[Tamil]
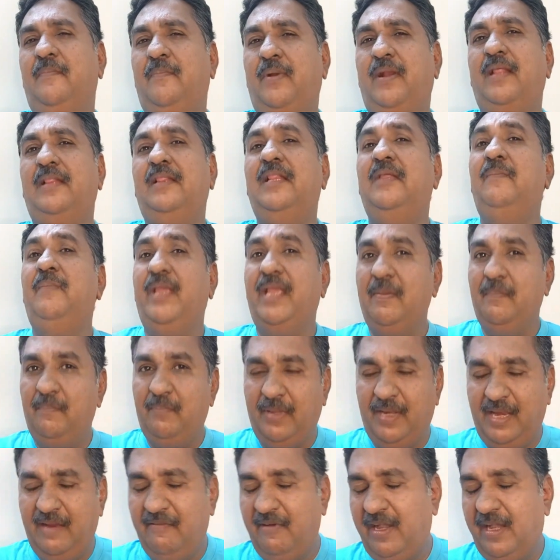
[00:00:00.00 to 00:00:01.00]
படத்துல
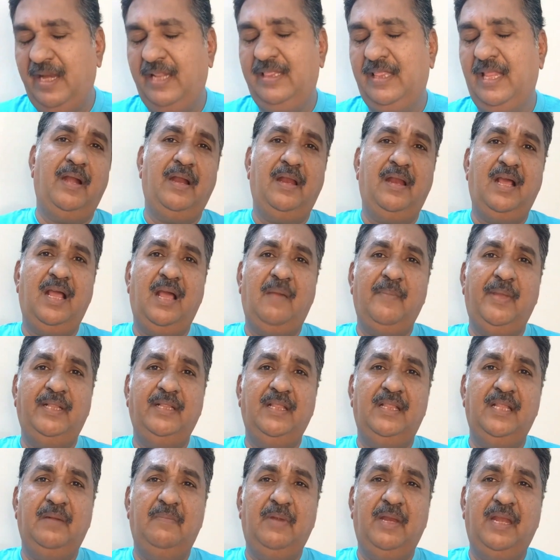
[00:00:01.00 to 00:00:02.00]
மிகப்பெரிய வெற்றி பாடலாக
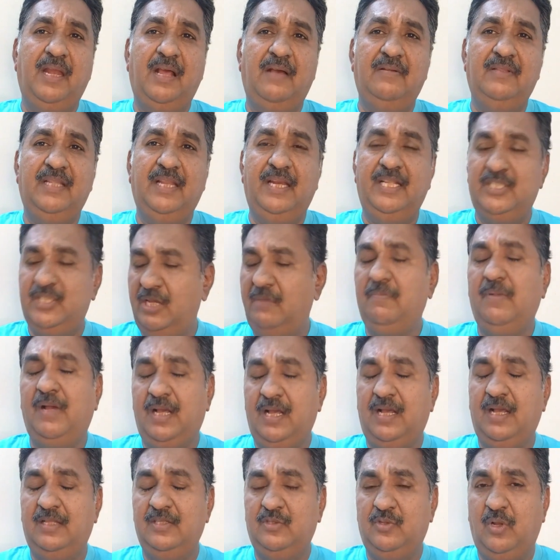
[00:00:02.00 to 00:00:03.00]
அமைந்தது அப்படின்னா வந்து நிச்சயமா
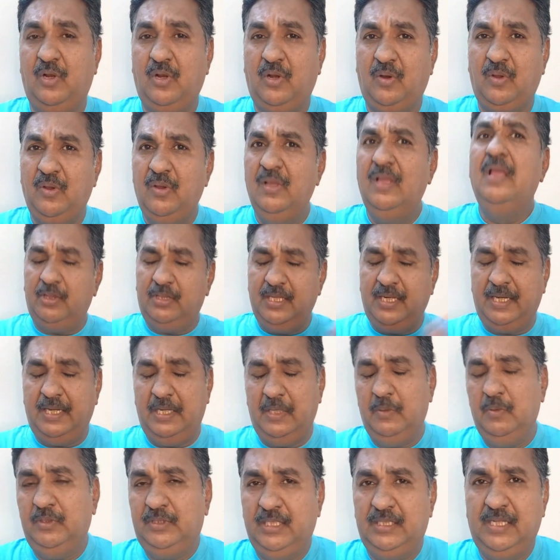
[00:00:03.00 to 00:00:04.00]
சொல்லணும்
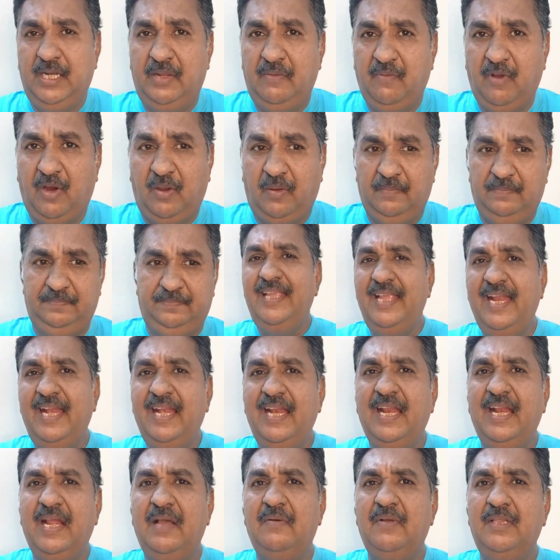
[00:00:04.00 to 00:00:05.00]
பொத்துக்கிட்டு ஊத்து தெளிவானும்
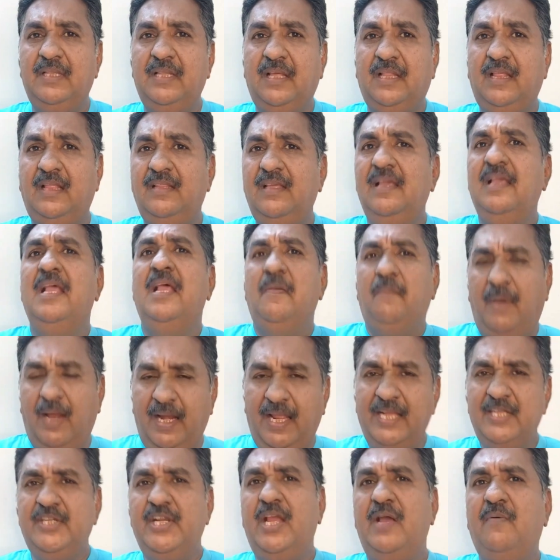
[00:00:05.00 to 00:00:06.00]
என்னன்னா வந்து அதாவது
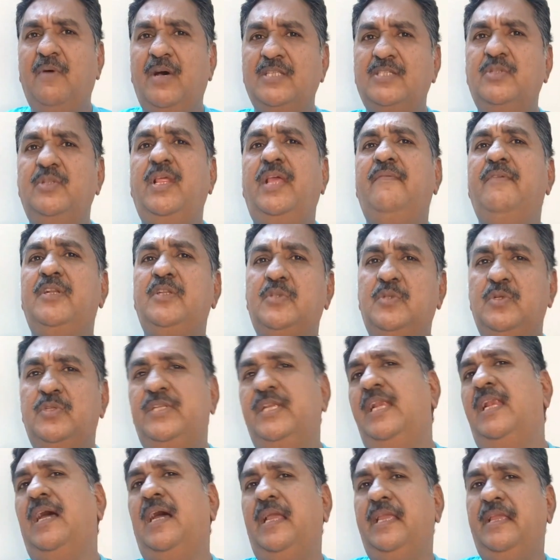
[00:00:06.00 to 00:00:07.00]
மலேசியா வாசுதேவன்
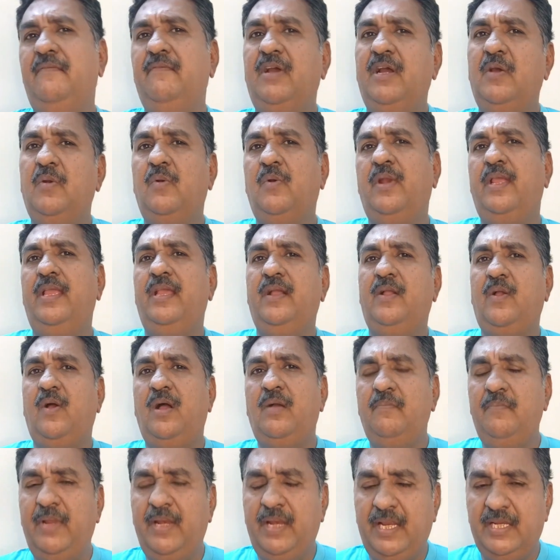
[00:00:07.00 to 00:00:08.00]
சுசீலா இவங்களுடைய
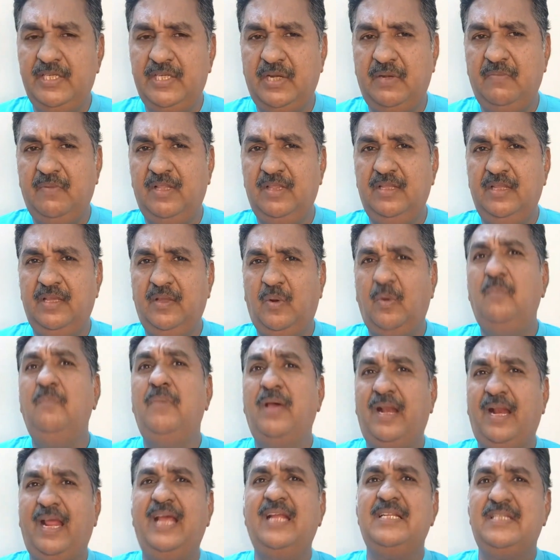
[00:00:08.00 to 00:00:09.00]
காம்பினேஷன் வந்து
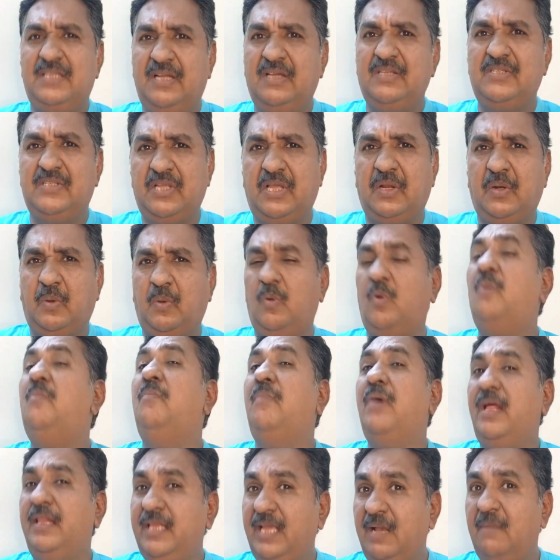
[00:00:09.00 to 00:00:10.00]
ரொம்ப ரேர் சாங்ஸ் தான் இருக்கும்
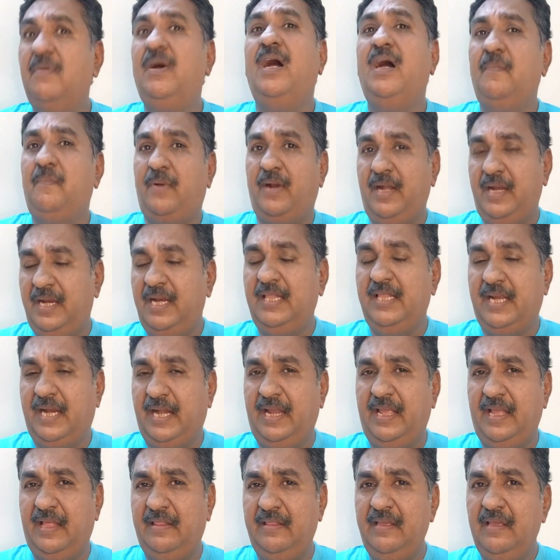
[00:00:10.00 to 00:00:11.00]
ரொம்ப அதிகமாக பாடினது
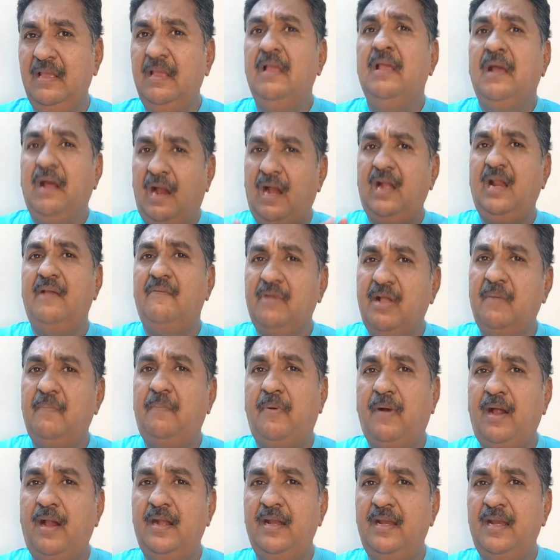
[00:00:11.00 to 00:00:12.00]
கிடையாது ஆனா அவங்க
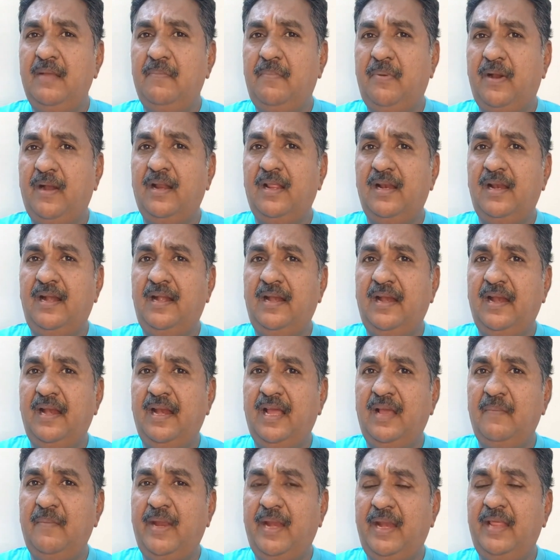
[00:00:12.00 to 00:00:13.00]
பாடின பாடல்கள்
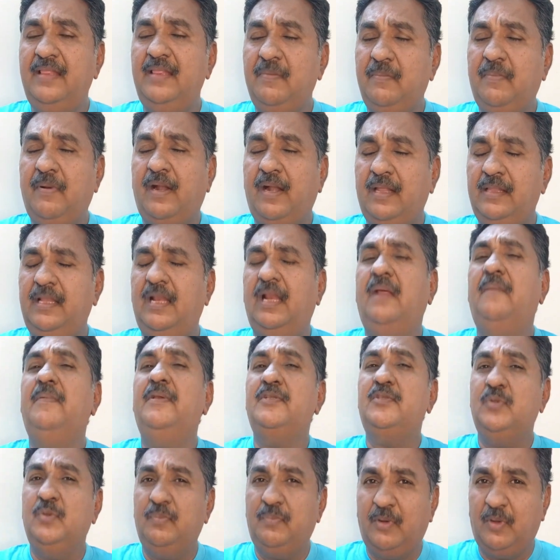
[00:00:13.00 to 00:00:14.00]
எல்லாமே இணைந்து பாடினது
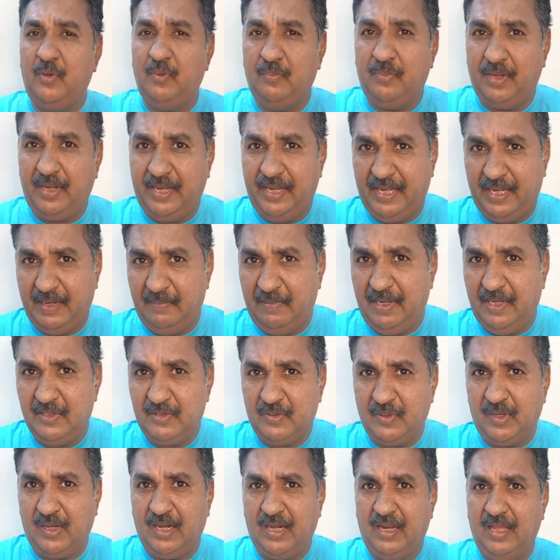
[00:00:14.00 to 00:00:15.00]
எல்லாமே சூப்பர் டூப்பர் ஹிட்
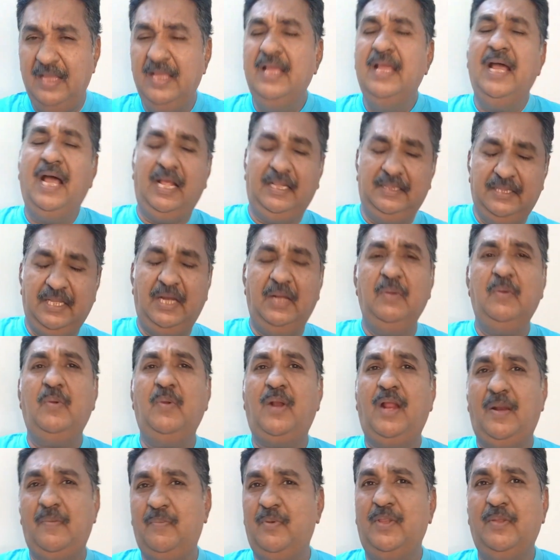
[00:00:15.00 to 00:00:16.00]
அப்படின்னு சொல்லலாம் அந்த
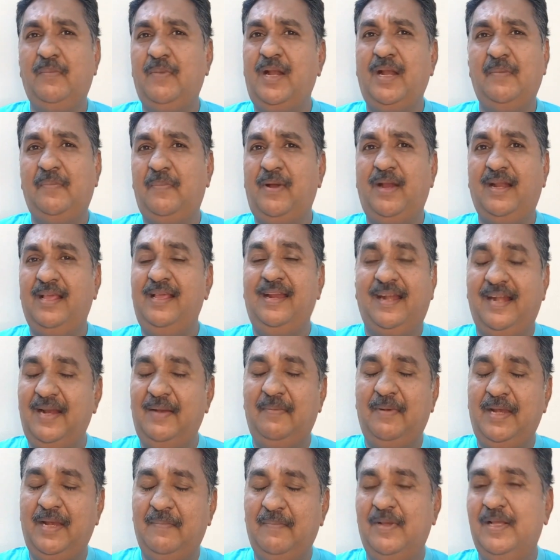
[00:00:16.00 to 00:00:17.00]
அளவுக்கு ஒரு அற்புதமான பாடகர்கள்
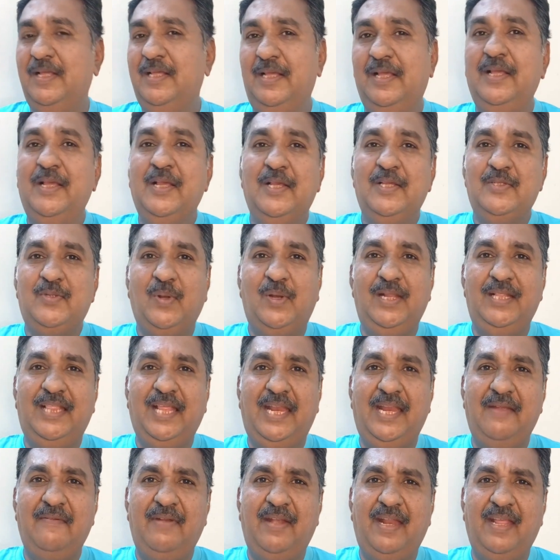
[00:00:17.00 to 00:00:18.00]
அப்படின்னு நம்ம சொல்லி
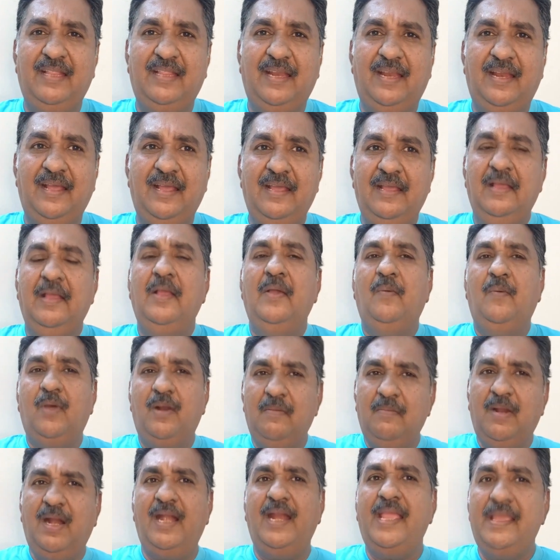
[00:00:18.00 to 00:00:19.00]
தெரிய வேண்டியதில்லை
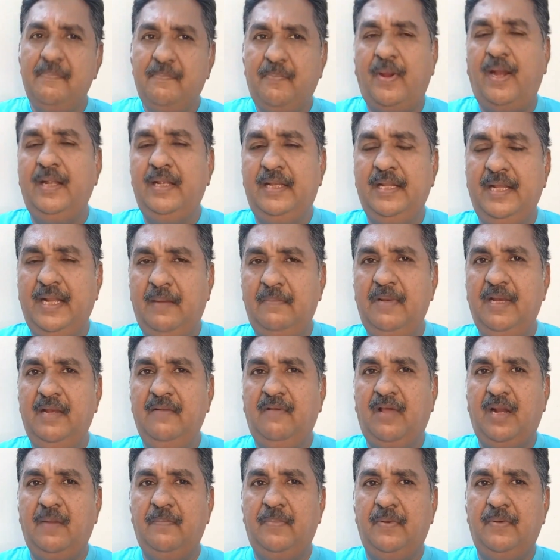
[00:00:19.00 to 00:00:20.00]
ஒரு மழை பாட்டு
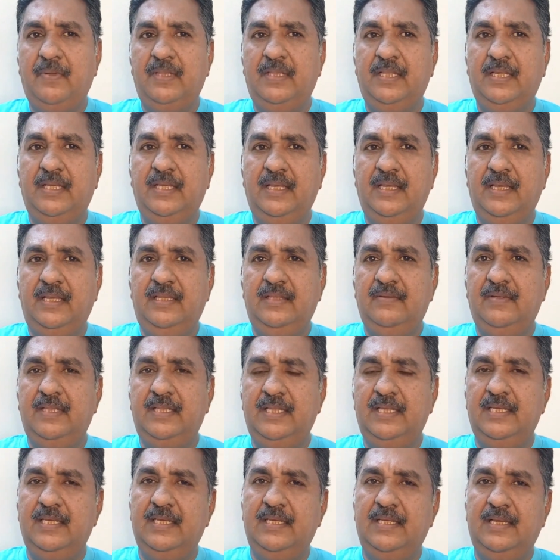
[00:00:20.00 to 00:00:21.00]
அப்படின்னு வரப்போ வந்து இது
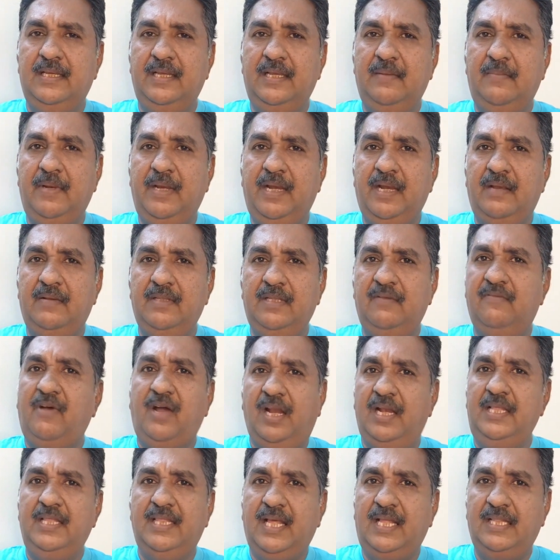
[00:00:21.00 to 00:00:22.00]
வந்து எப்படின்னா வந்து
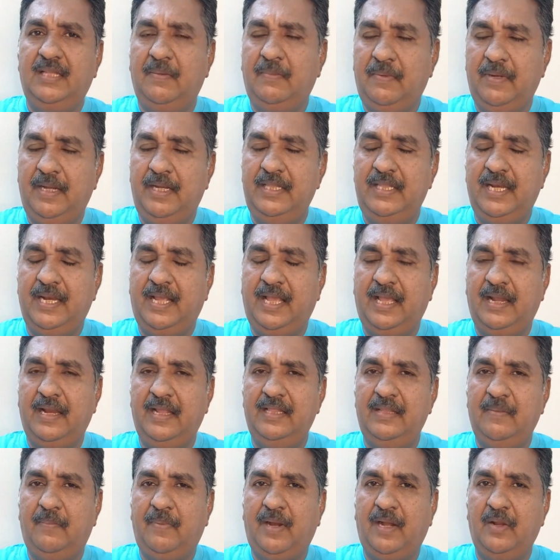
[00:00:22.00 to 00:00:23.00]
வாலிதான் அந்த
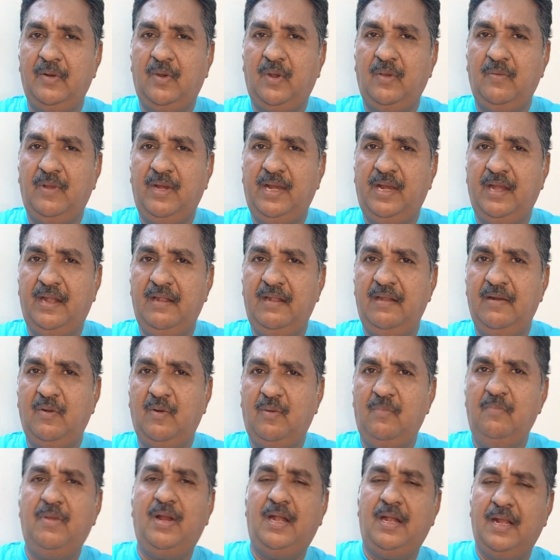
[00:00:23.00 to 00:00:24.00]
எழுதியிருக்காரு இந்த பாடலோட வரிகள்
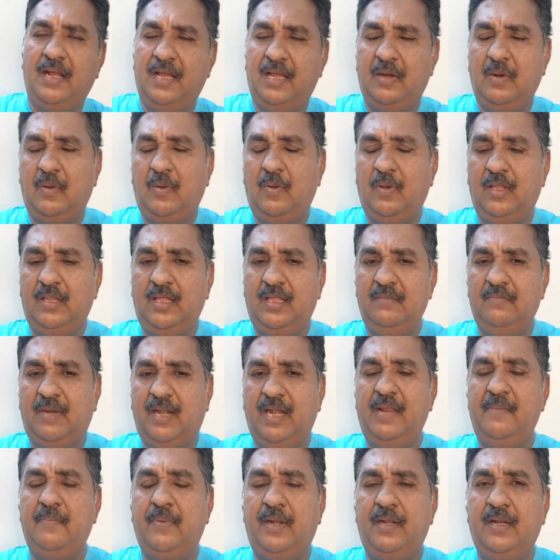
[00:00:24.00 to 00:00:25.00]
ரொம்ப அழகா இருக்கும்
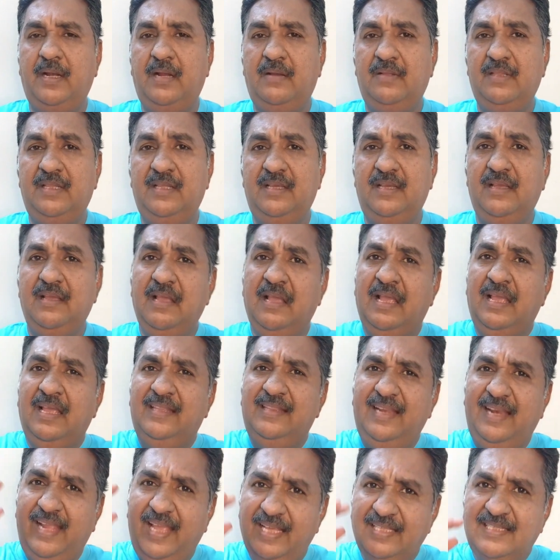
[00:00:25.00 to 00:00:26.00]
அதாவது பாட்டுனா வந்து
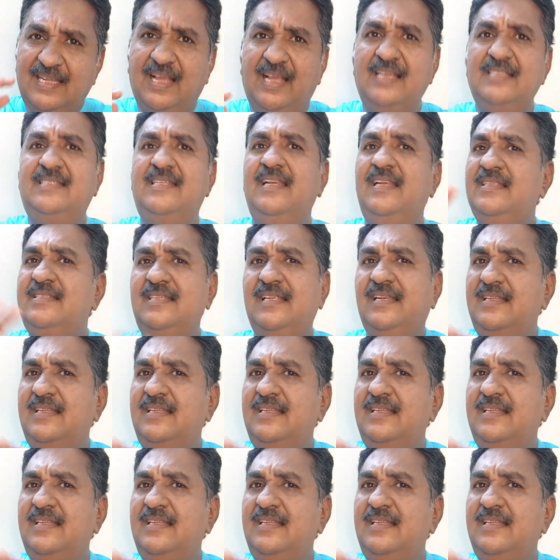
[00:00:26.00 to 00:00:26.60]
லேசாக சிலு